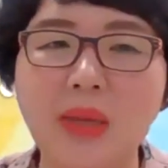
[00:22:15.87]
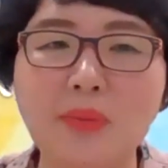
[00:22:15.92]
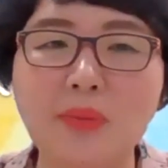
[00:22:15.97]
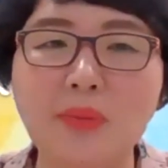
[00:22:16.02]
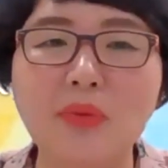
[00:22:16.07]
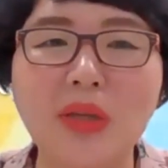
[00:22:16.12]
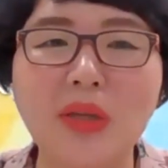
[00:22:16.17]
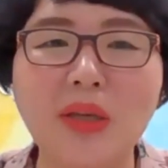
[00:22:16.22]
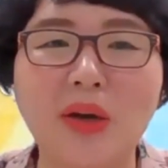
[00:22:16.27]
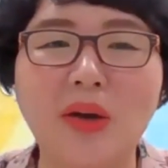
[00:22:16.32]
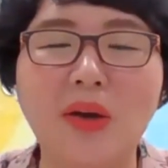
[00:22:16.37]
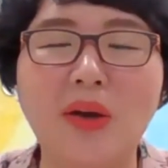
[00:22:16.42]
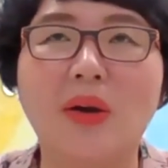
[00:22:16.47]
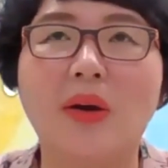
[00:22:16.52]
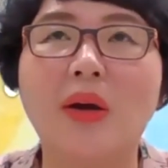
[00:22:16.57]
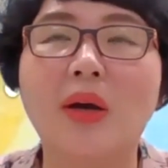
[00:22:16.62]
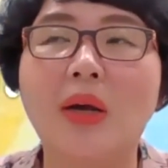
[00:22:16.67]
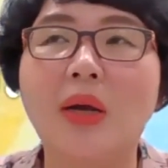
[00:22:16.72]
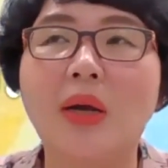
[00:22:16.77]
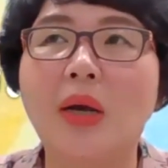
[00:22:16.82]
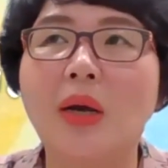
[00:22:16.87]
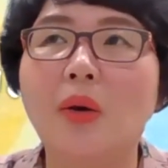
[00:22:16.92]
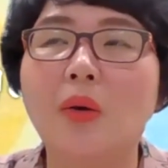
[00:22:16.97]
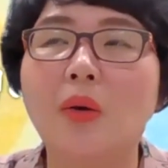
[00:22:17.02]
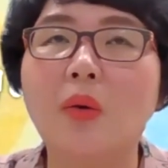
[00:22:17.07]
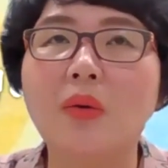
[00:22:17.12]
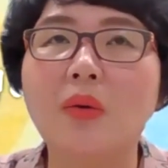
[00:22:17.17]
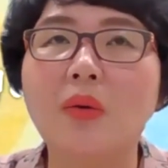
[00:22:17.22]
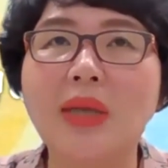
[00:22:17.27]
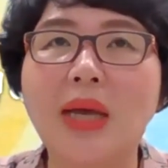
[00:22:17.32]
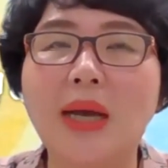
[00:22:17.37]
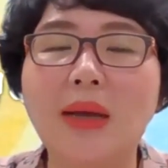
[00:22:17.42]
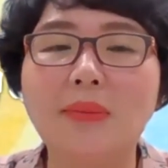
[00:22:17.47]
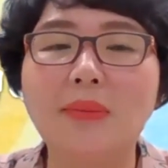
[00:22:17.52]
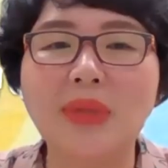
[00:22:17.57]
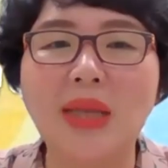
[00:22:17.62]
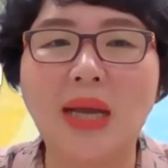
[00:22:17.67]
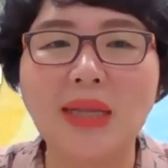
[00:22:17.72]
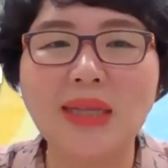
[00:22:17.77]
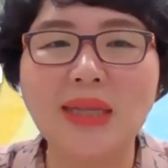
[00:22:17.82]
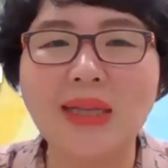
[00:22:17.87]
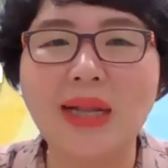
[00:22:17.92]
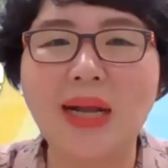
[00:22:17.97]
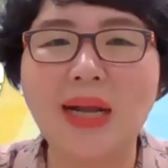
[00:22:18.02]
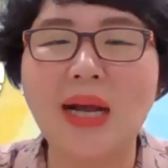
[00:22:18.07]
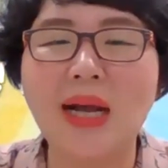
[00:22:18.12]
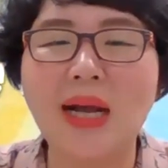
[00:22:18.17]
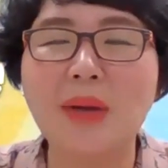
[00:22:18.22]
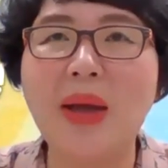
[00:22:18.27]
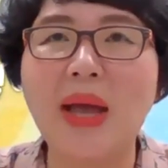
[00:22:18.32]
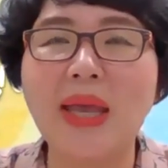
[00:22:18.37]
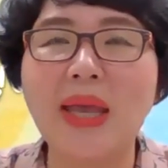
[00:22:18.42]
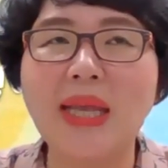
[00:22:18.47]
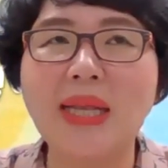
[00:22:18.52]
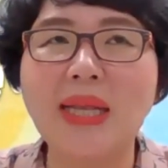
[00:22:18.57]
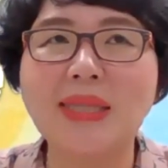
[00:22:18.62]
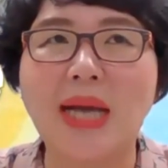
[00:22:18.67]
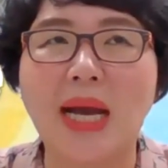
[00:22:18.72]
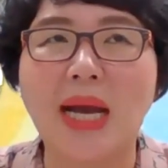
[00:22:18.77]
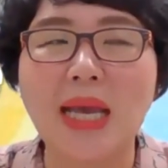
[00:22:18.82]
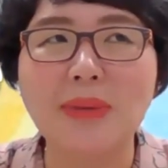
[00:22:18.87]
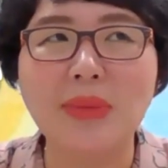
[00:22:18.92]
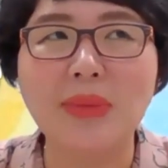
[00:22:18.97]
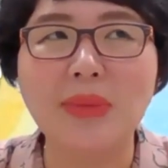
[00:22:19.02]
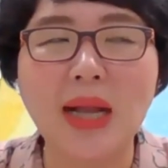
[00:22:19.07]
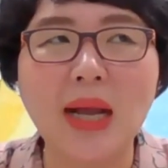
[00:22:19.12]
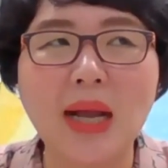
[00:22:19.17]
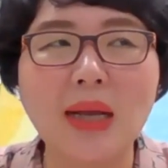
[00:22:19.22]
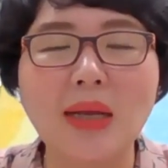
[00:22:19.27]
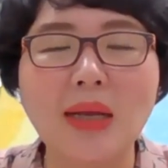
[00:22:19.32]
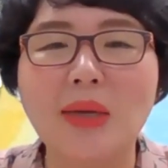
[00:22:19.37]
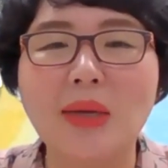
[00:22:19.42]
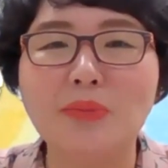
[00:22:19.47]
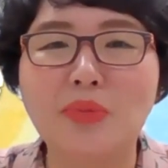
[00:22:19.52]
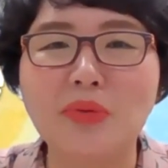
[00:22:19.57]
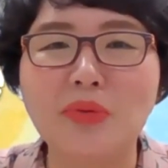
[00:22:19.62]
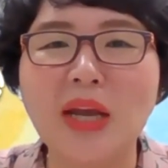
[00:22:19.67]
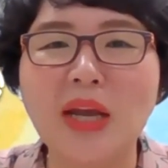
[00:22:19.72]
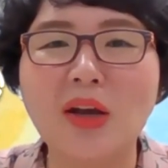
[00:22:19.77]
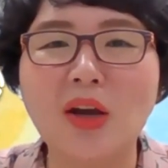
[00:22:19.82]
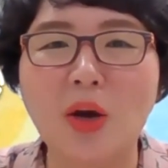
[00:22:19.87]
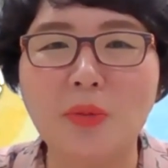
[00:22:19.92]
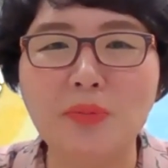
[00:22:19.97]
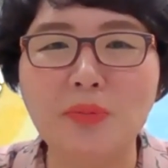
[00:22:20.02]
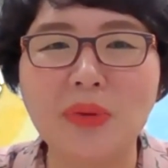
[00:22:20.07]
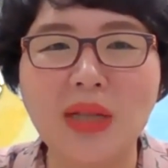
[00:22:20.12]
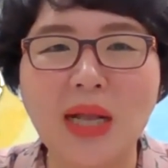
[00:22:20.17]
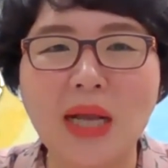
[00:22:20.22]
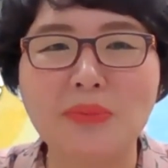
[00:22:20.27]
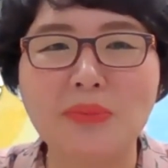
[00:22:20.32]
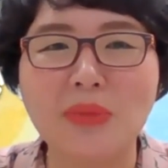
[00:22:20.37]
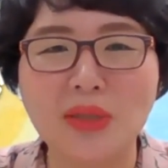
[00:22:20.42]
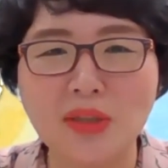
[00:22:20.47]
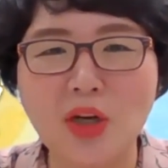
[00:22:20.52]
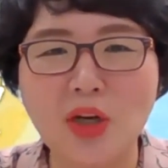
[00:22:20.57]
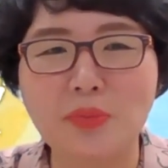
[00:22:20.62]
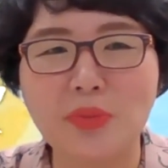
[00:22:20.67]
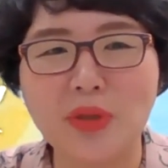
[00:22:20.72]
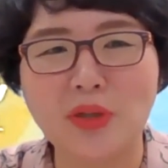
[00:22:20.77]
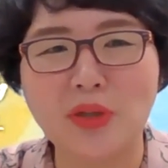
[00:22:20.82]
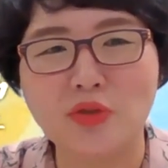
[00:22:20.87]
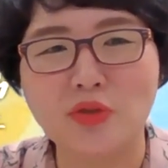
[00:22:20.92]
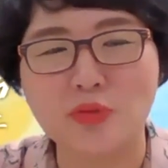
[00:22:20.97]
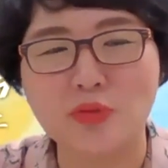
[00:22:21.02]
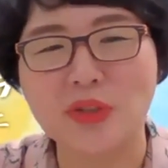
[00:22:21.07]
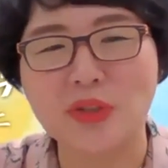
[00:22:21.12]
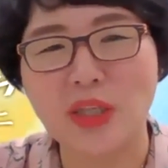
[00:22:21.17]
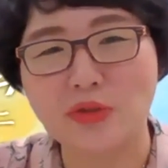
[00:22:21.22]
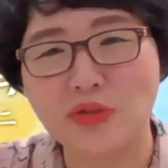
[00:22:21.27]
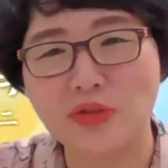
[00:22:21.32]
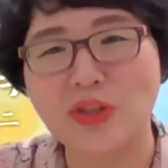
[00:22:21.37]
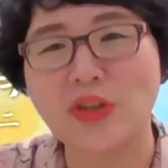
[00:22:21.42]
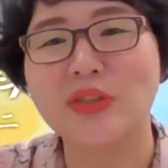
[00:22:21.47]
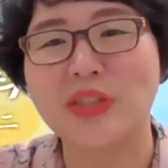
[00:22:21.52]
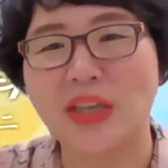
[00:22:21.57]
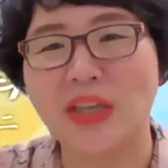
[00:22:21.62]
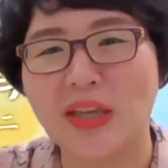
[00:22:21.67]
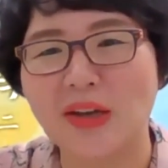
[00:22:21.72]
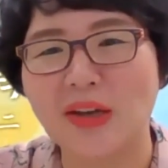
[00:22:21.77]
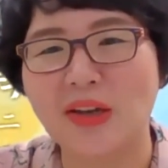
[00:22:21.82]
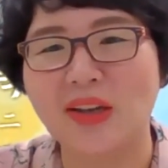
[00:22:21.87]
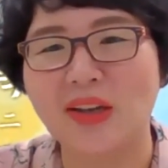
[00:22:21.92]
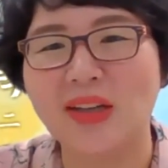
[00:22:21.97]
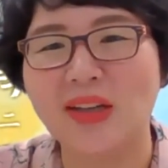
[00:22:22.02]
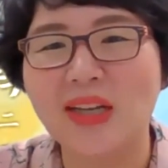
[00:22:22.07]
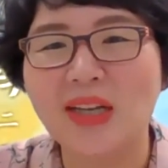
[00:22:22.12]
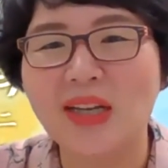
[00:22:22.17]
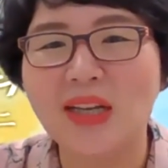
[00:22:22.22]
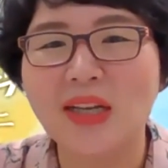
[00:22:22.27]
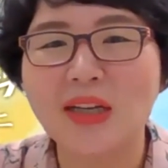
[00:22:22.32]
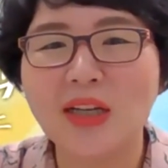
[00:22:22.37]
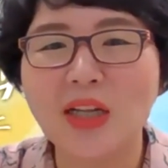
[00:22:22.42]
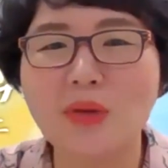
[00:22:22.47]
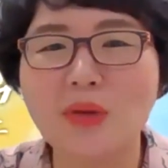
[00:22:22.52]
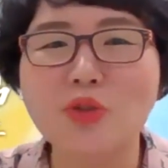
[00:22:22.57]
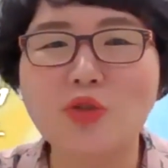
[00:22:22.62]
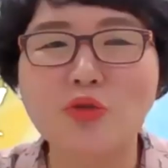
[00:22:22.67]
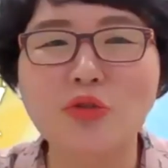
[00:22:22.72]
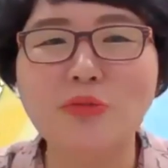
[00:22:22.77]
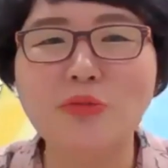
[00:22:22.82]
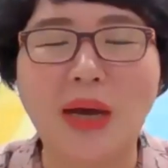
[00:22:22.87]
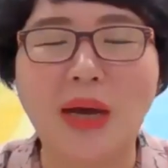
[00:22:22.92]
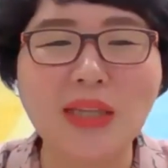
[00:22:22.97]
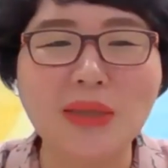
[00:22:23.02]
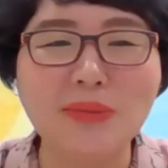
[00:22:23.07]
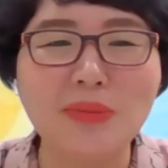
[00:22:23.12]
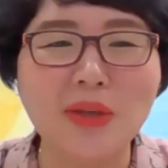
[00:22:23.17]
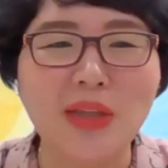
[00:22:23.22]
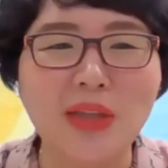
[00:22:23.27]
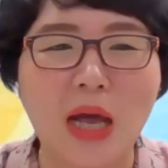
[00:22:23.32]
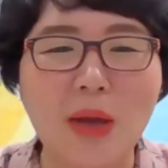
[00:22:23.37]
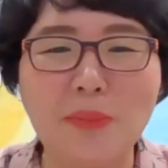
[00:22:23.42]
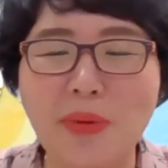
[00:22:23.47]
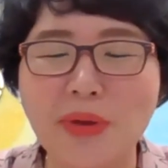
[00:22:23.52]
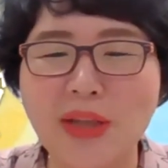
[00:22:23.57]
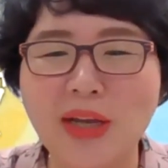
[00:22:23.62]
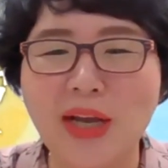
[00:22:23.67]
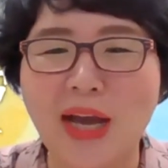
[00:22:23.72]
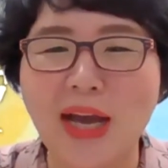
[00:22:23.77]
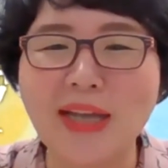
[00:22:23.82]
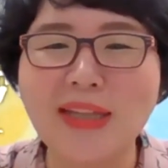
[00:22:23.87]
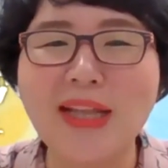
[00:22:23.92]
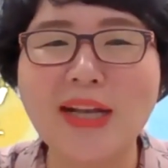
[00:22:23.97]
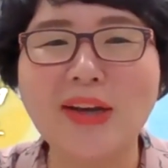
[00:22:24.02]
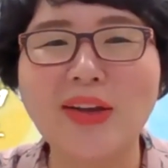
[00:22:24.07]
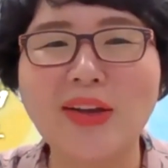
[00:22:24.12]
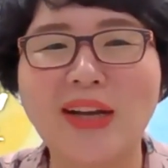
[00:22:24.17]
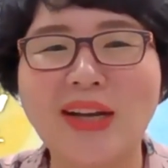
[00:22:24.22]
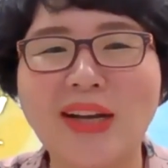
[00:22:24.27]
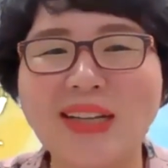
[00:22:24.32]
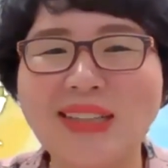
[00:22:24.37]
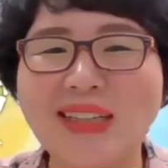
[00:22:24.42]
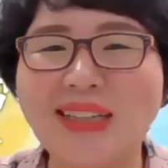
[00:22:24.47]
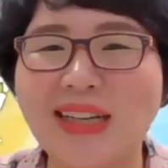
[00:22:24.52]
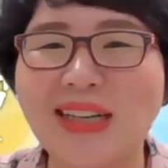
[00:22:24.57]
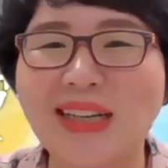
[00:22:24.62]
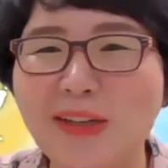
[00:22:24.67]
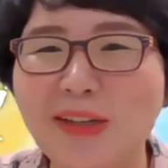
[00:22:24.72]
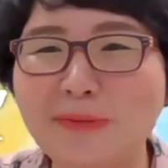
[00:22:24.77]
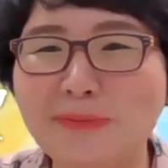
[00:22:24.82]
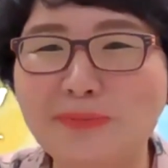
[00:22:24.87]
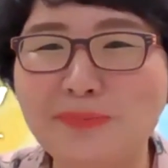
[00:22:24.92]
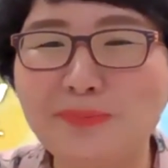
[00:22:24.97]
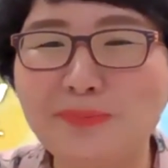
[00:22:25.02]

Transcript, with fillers: 이분이요. 홍삼당이랑 파인 자임이랑 블랙커피랑 밀크커피를 주문해 주셨어요. 그러면 주문 받으면 다음번에 가야 될까요? 안 가야 될까요?